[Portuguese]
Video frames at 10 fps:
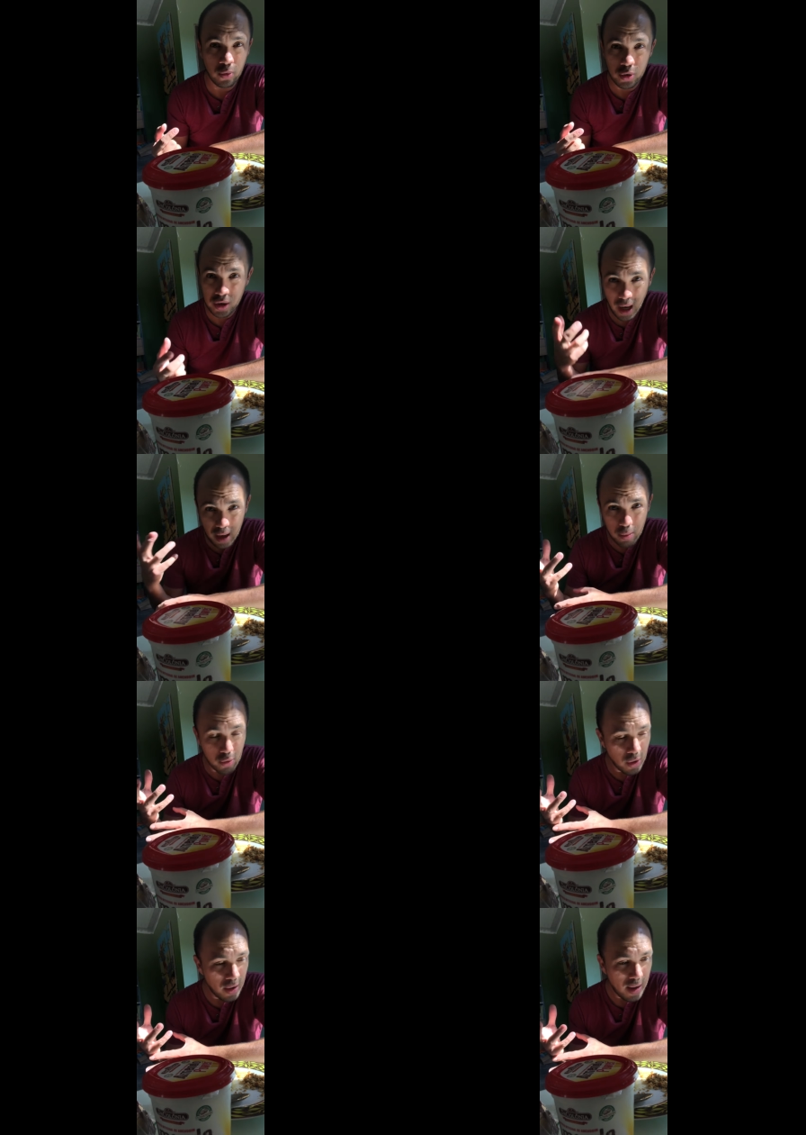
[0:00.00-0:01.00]
O
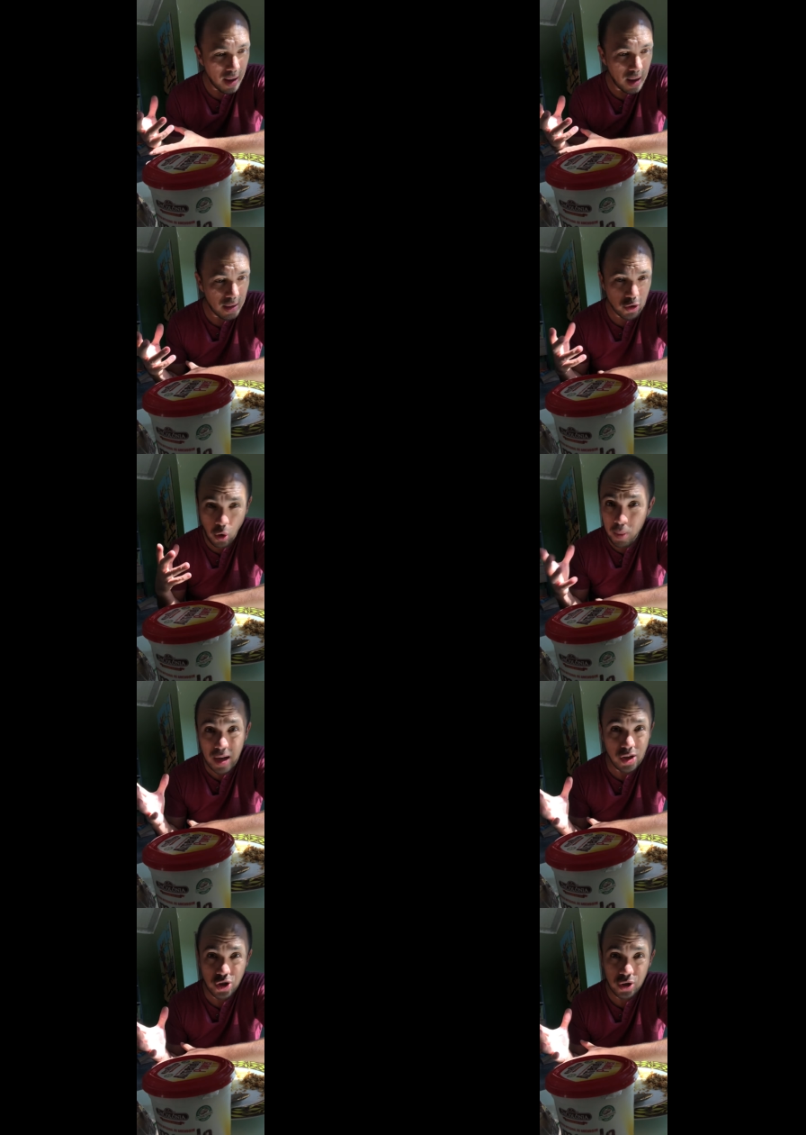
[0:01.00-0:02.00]
cérebro é
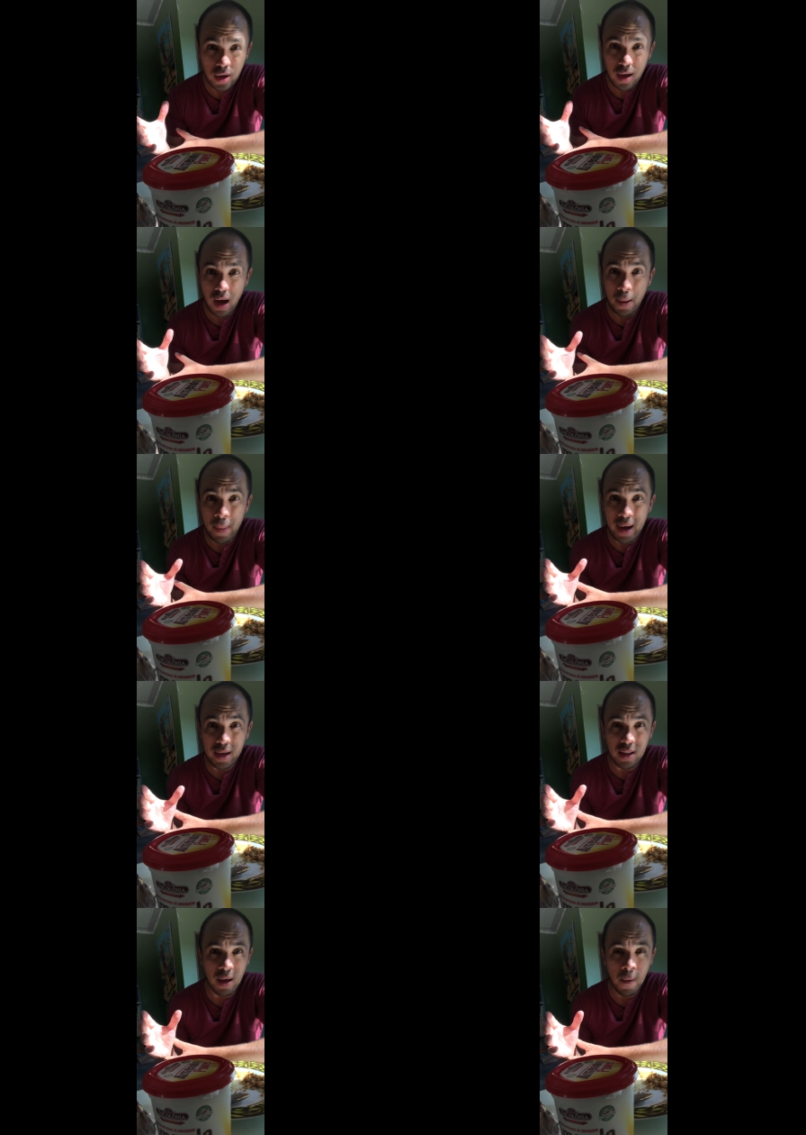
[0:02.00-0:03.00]
somente a
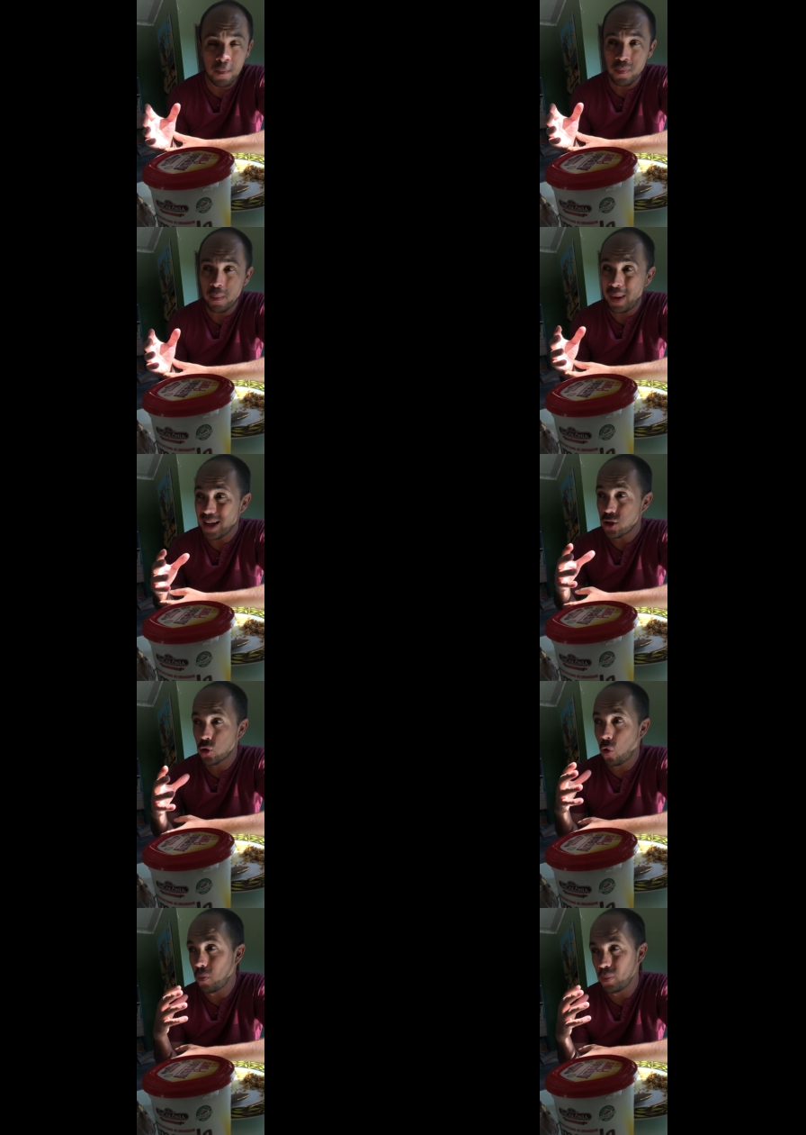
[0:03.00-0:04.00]
máquina mais
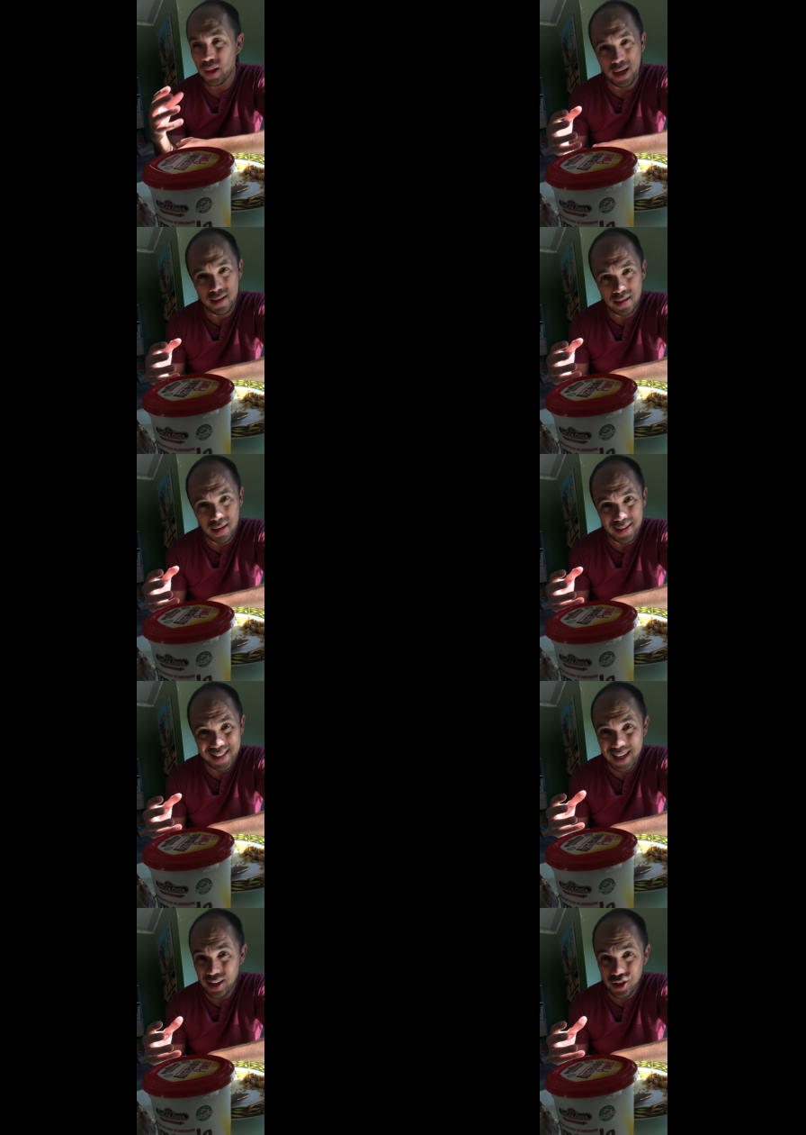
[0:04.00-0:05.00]
complexa
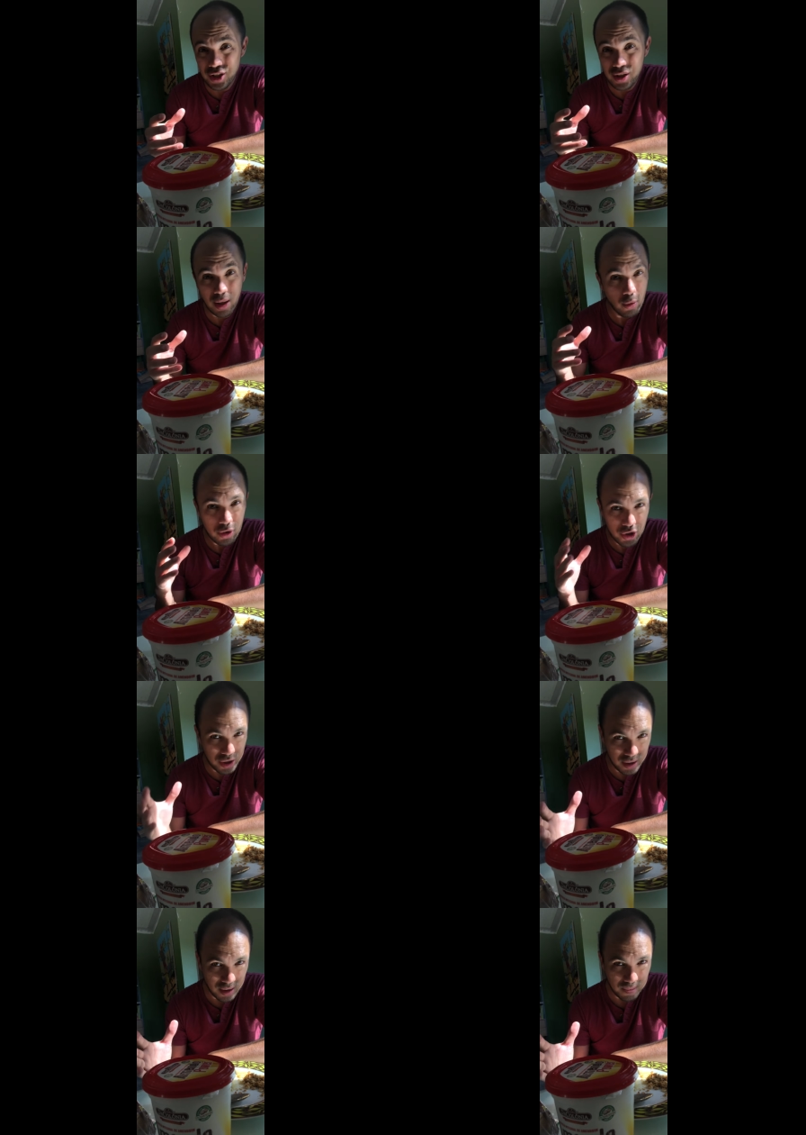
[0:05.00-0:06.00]
de que a gente tem
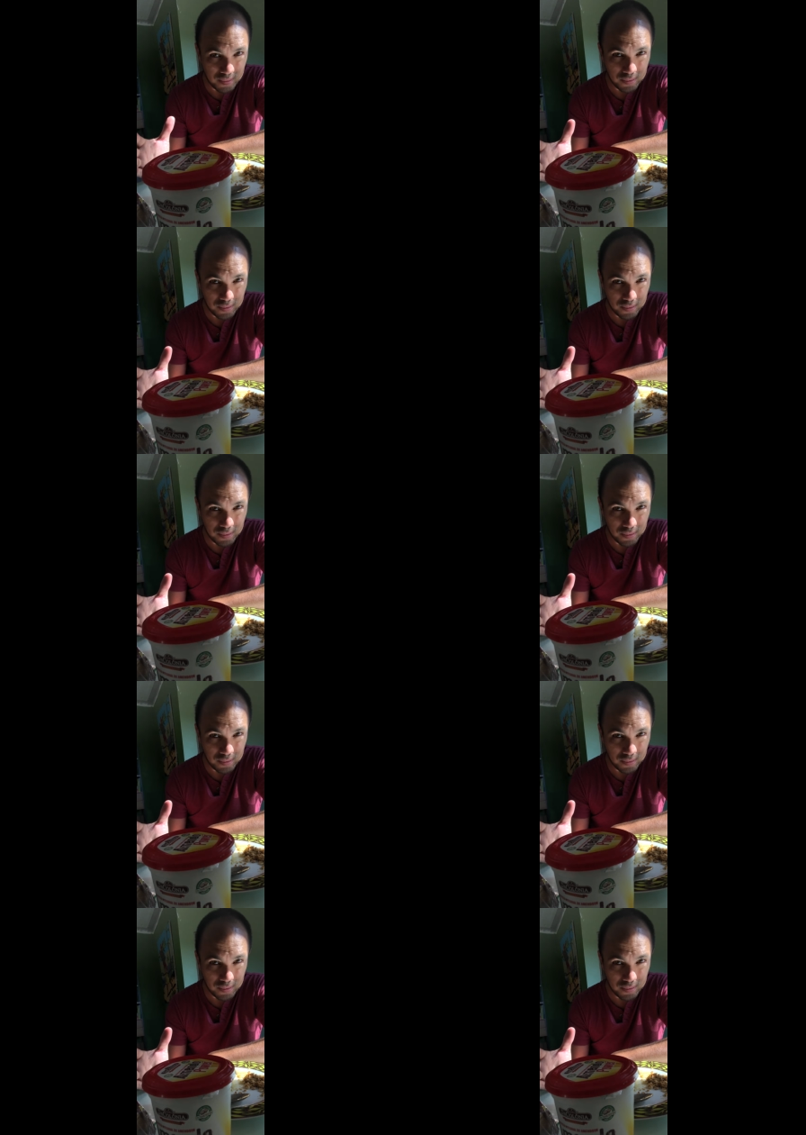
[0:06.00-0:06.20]
notícia.